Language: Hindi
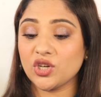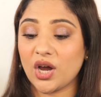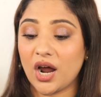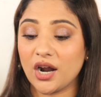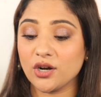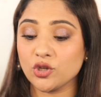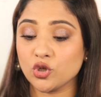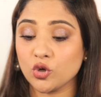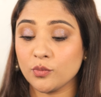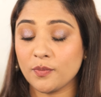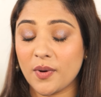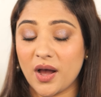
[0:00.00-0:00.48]

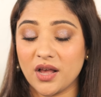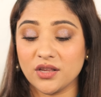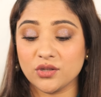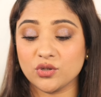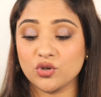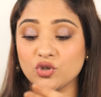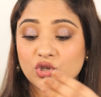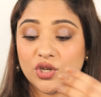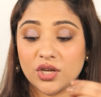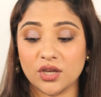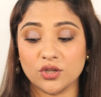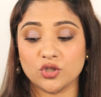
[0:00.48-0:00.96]
400,
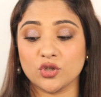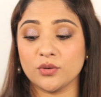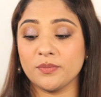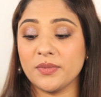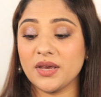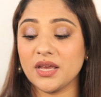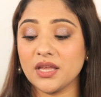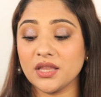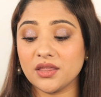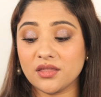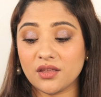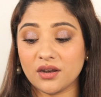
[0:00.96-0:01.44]
500, 600
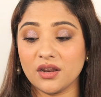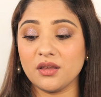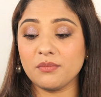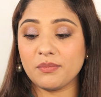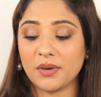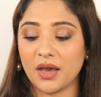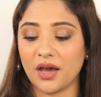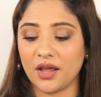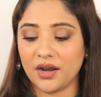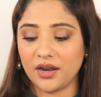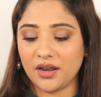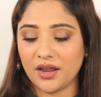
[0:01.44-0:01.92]
में इतनी
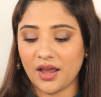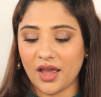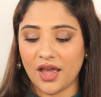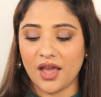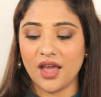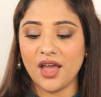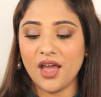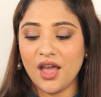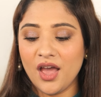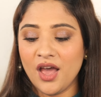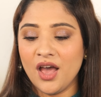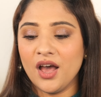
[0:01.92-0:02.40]
प्यारी है
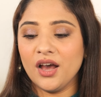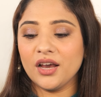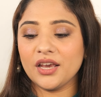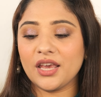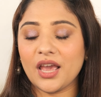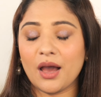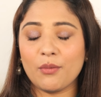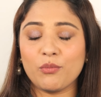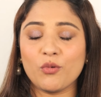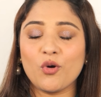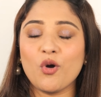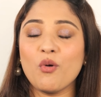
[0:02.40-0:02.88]

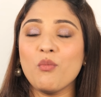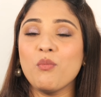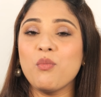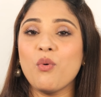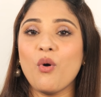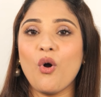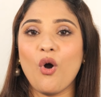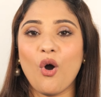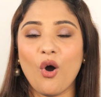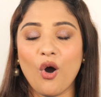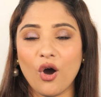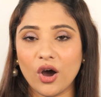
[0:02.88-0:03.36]
कि आपको
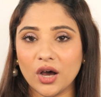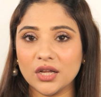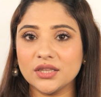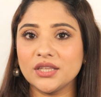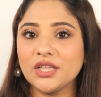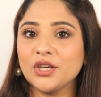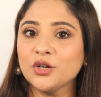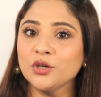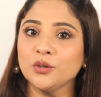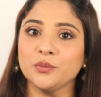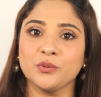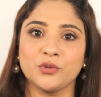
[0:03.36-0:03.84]

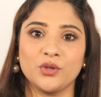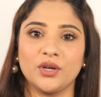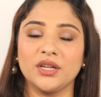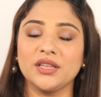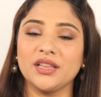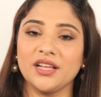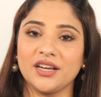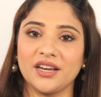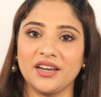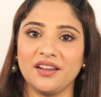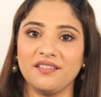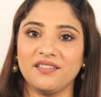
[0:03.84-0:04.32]
बहुत ही खूबसूरत
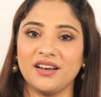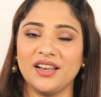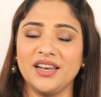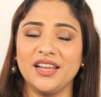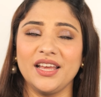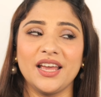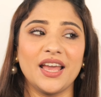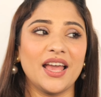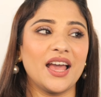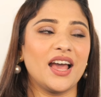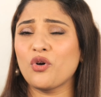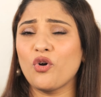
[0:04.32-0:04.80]
लगने
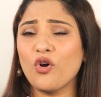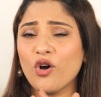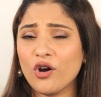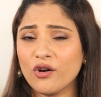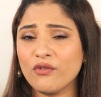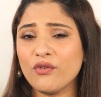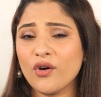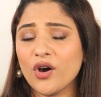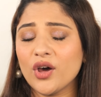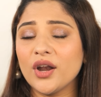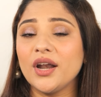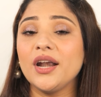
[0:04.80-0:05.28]
वाली है गो
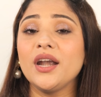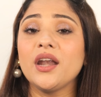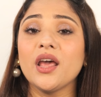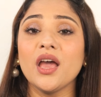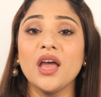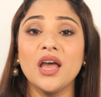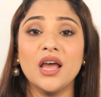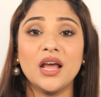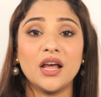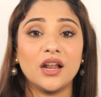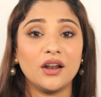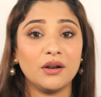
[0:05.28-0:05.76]
फॉर
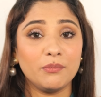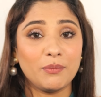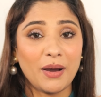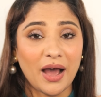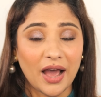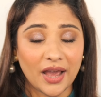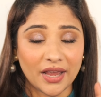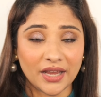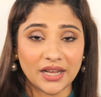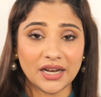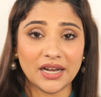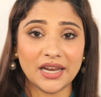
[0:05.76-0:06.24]
इट
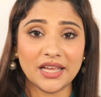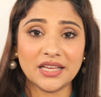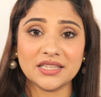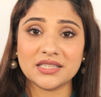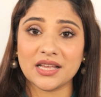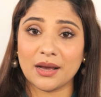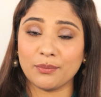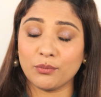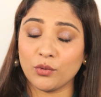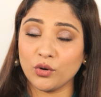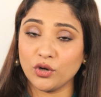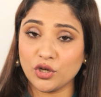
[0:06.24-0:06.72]
बाइंग
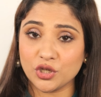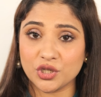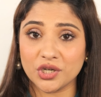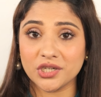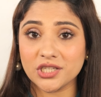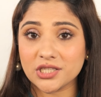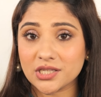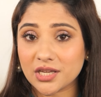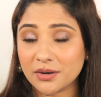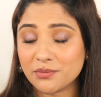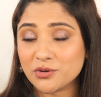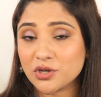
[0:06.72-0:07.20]
लिंक्स आपको नीचे
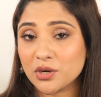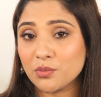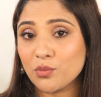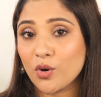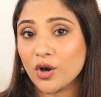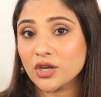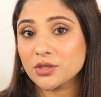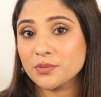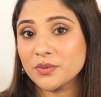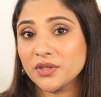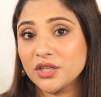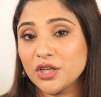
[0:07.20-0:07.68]
डिस्क्रिप्शन
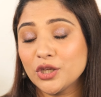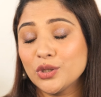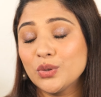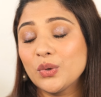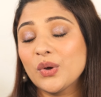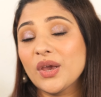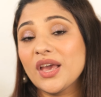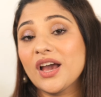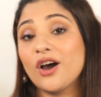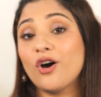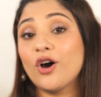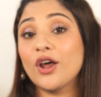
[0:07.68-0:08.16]
बॉक्स में दे
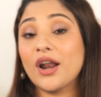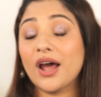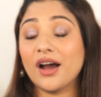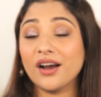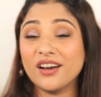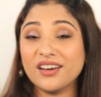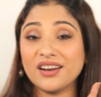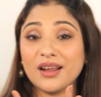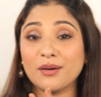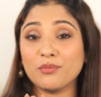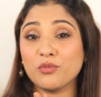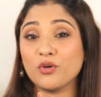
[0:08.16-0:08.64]
दूंगी और
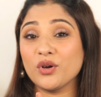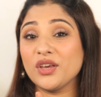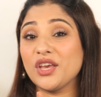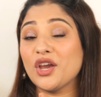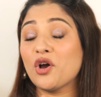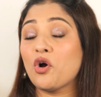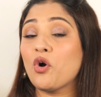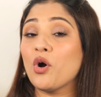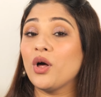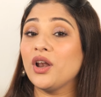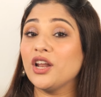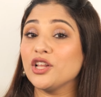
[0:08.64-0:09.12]
अगर आपको
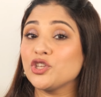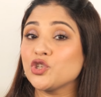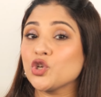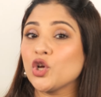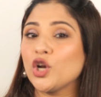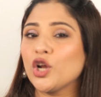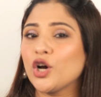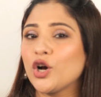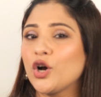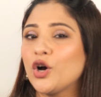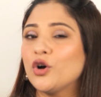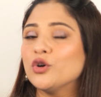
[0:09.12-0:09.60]
ये हॉल
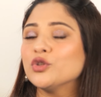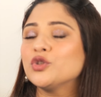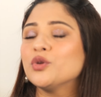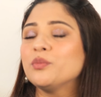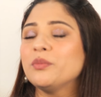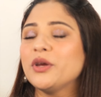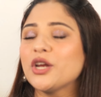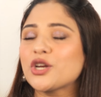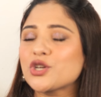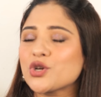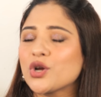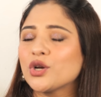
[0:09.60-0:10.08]
अच्छा लगा हो तो
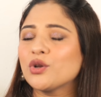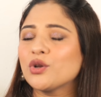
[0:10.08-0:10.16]
मेक